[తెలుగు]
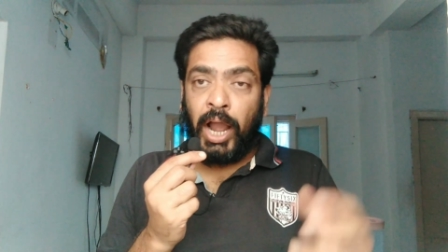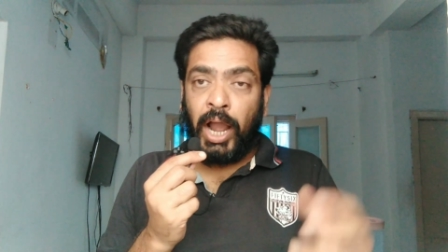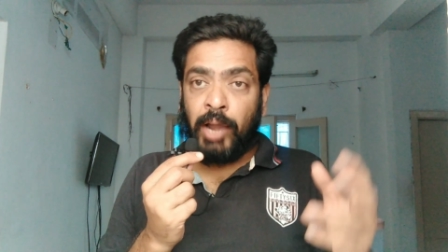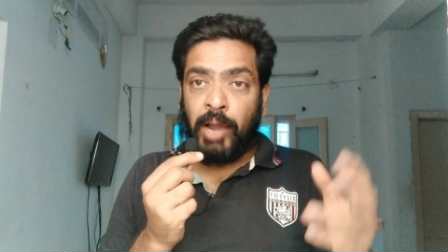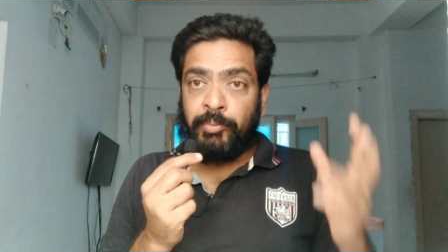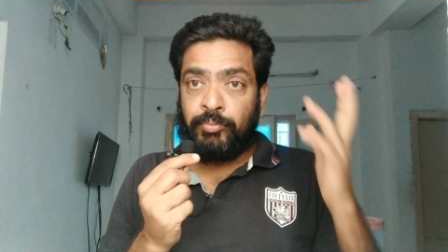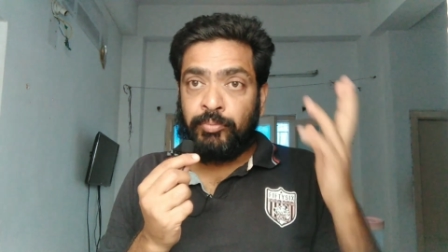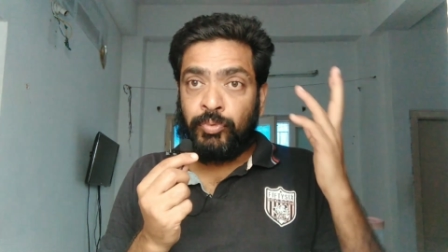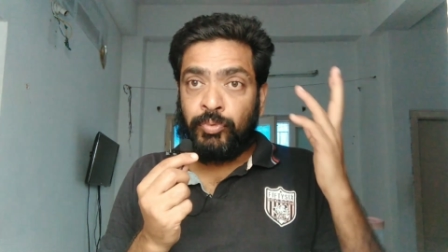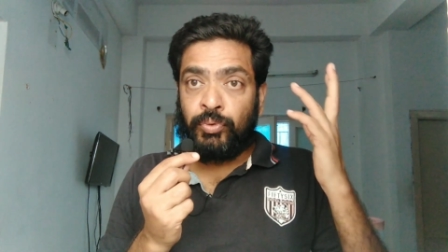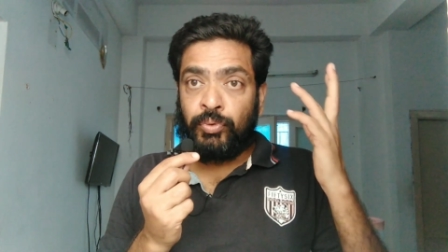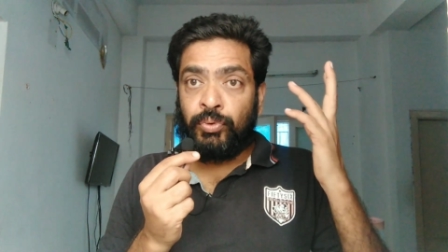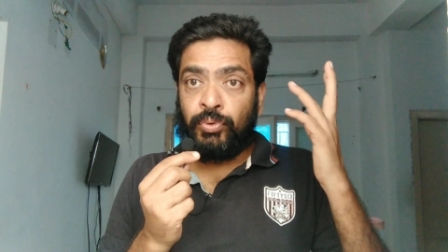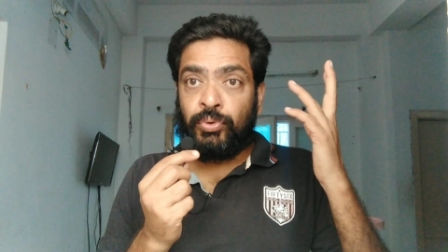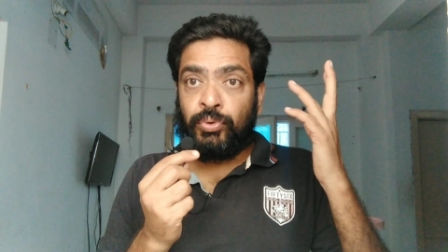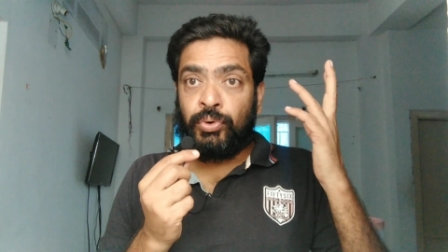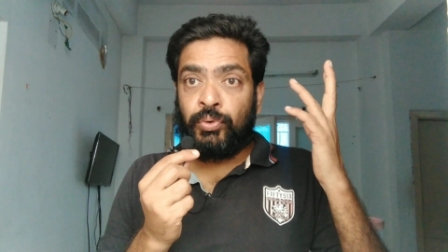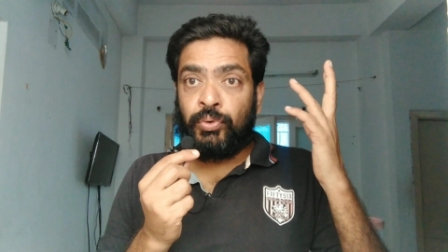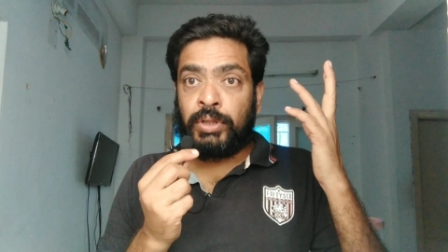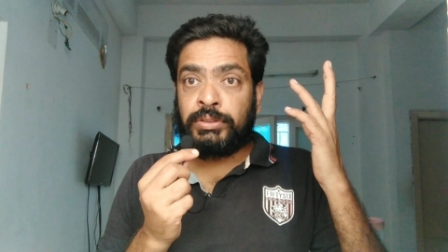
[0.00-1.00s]
ఆమె
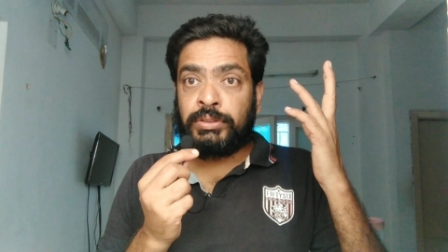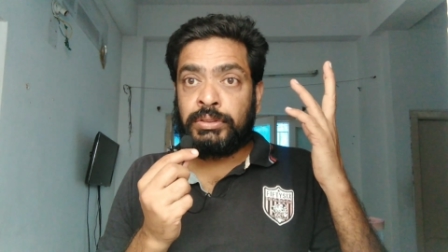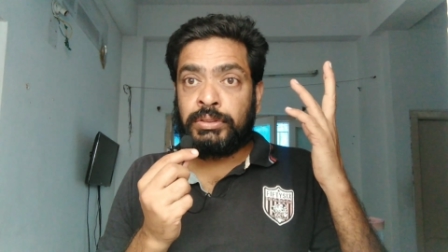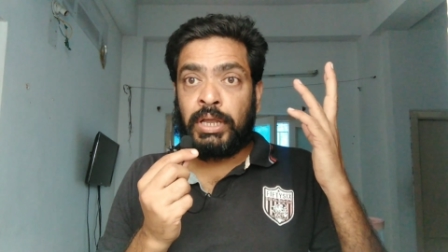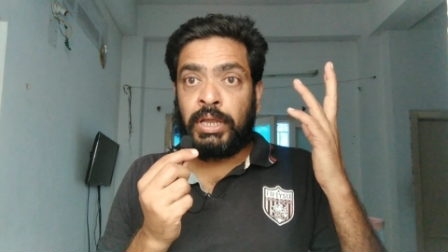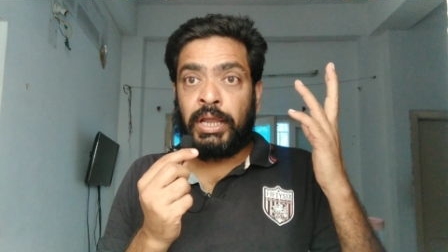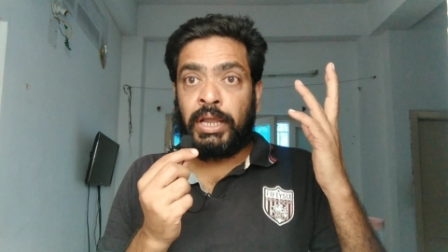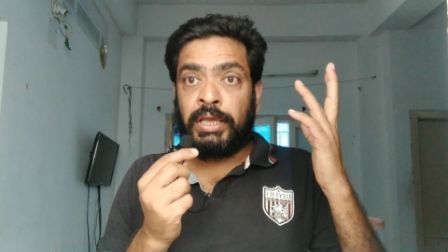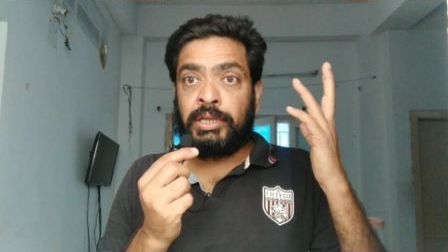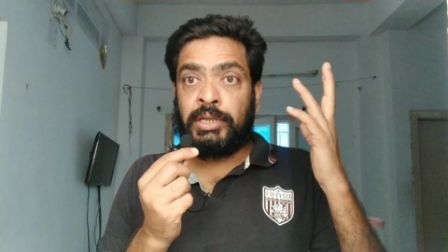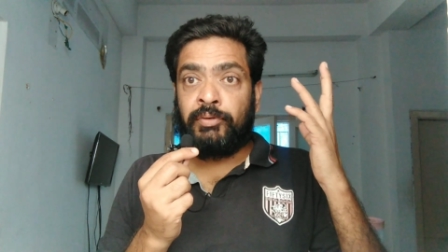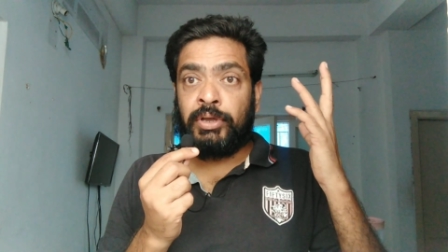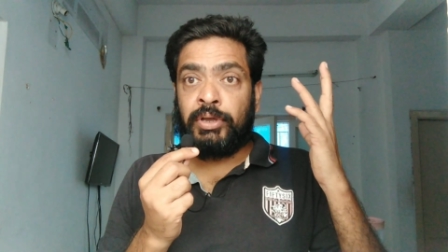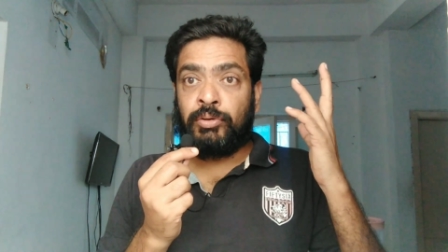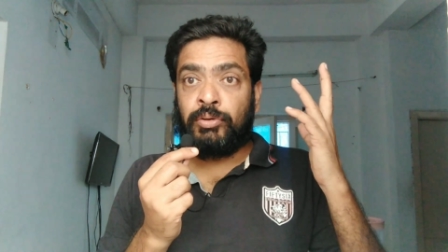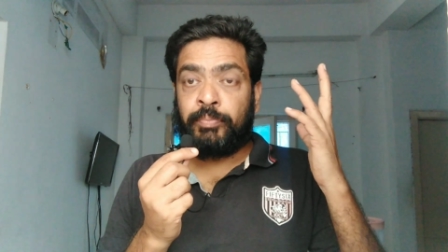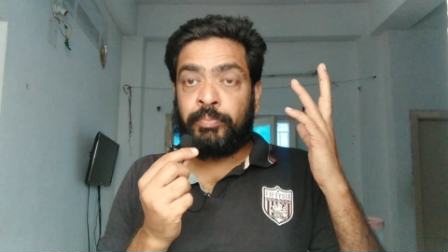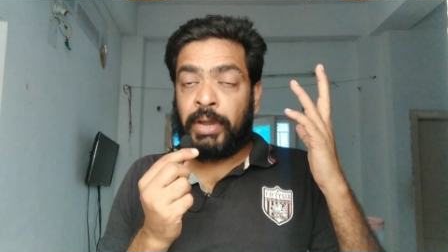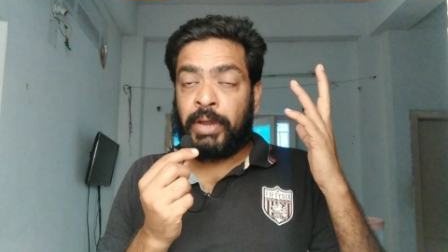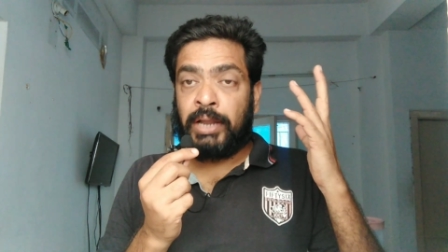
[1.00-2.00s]
మూడు వందల ఇరవై
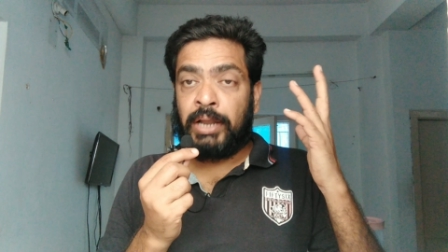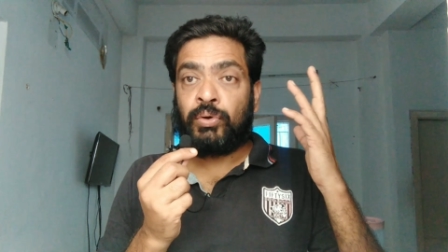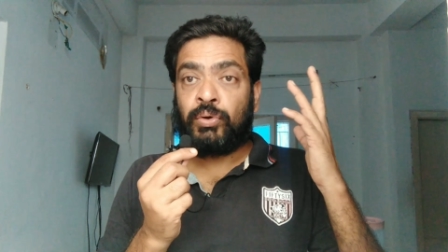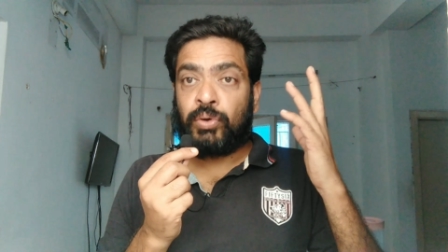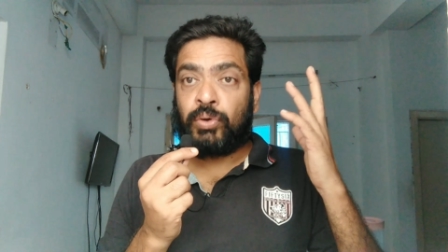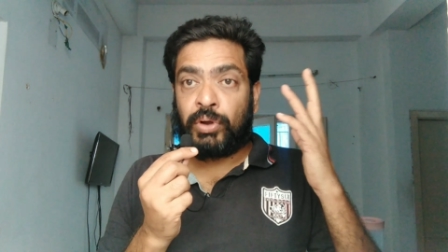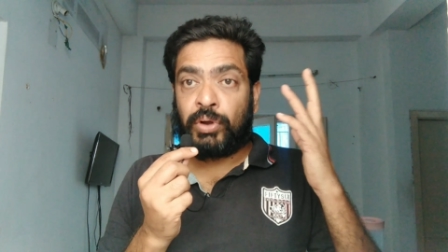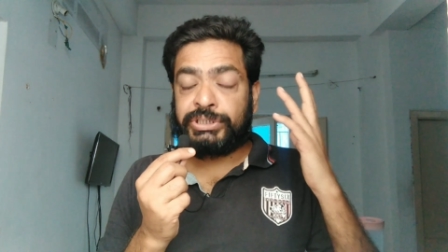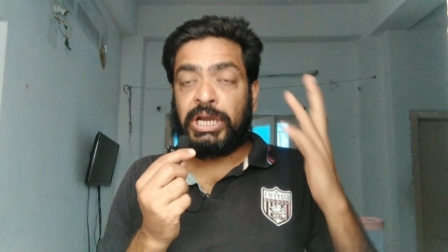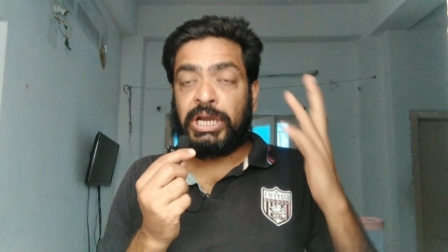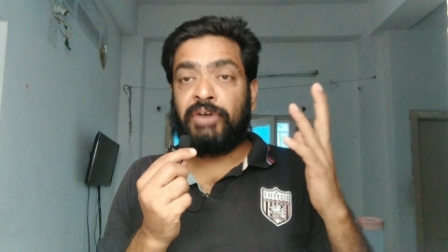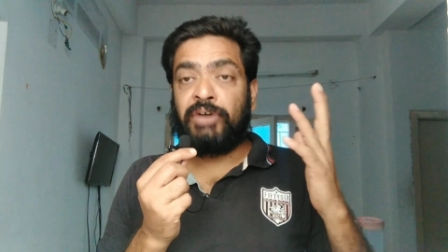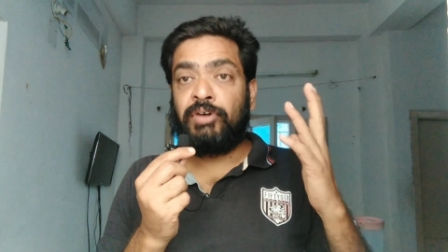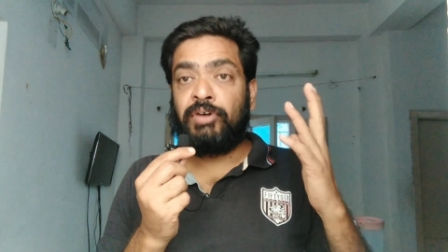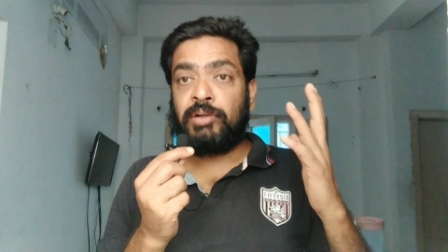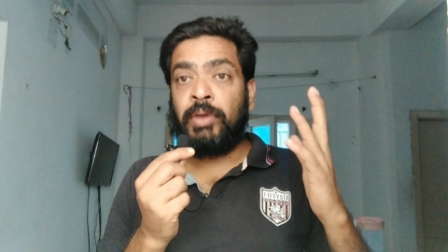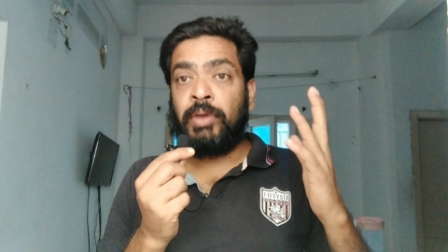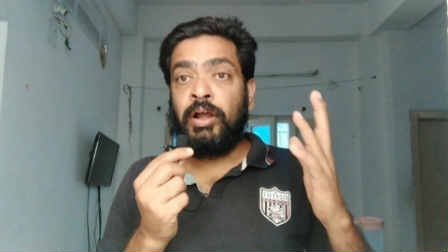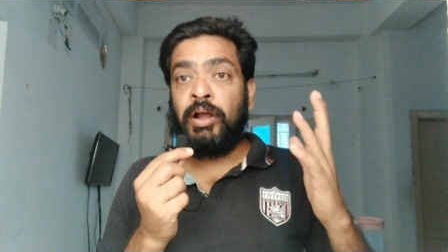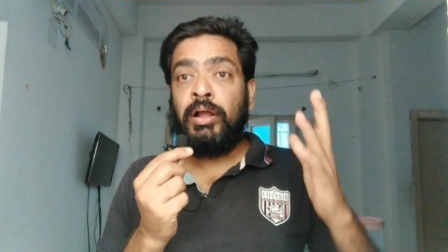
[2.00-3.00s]
రూపాయలు ఒక్కొక్క
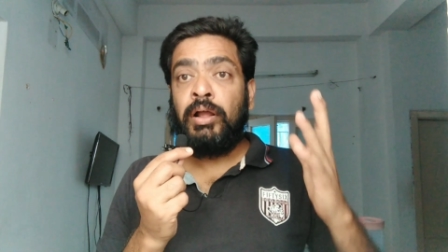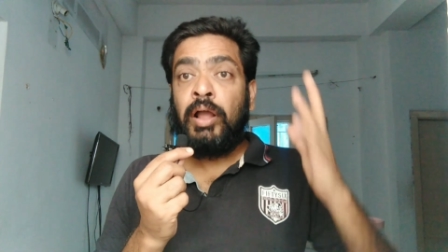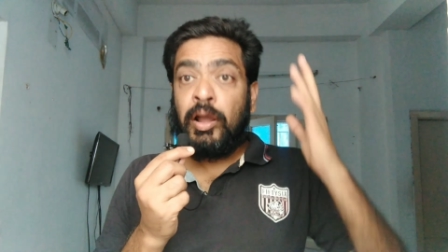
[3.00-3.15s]
షావర్మ